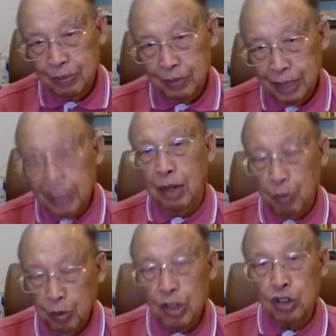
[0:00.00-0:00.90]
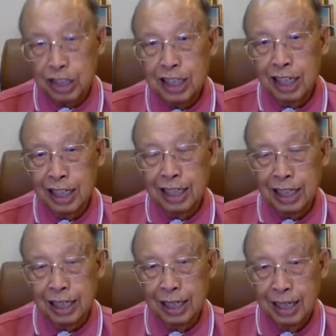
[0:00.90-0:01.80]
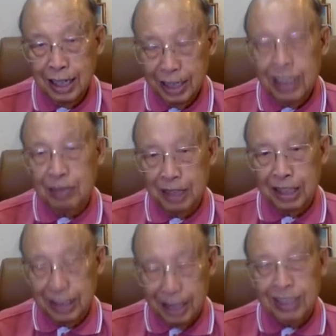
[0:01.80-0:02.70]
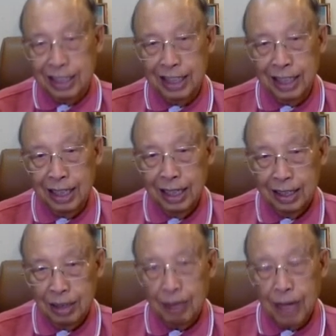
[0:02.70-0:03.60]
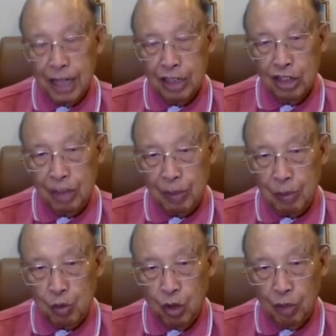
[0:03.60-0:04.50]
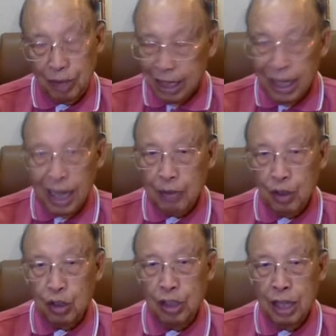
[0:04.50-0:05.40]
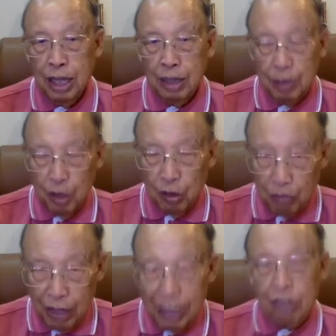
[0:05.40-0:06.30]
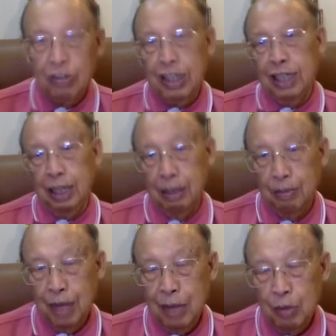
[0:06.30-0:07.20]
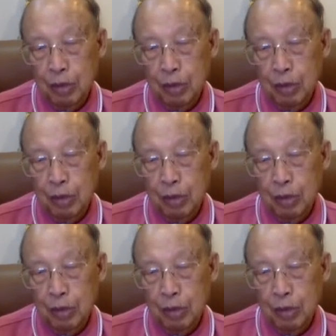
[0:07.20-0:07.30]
ดังนั้นพี่น้องเสือเรื่องนี้ และเดิมจะเดินจากสี่สำหรับ การ เยียวยาปินปัว มันง่ายๆพี่น้อง พี่น้องฟังแล้ว ฟังอีก พระคำของ